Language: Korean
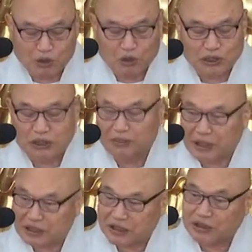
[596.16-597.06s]
동시
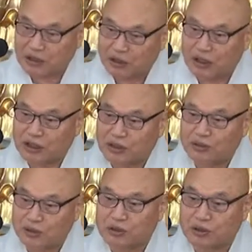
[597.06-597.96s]
발생이라고 하는
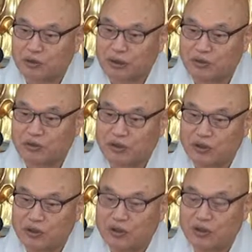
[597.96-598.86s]
것도 큰 화두고
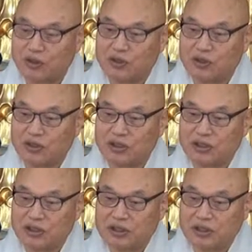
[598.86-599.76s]
어.
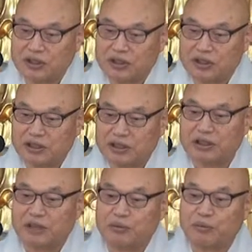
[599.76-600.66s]

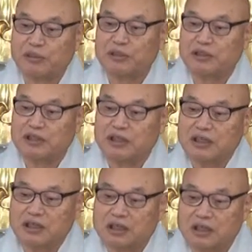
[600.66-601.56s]
어떻게 보면
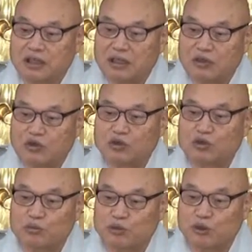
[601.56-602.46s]
어,
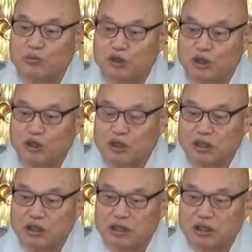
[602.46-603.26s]
두두물물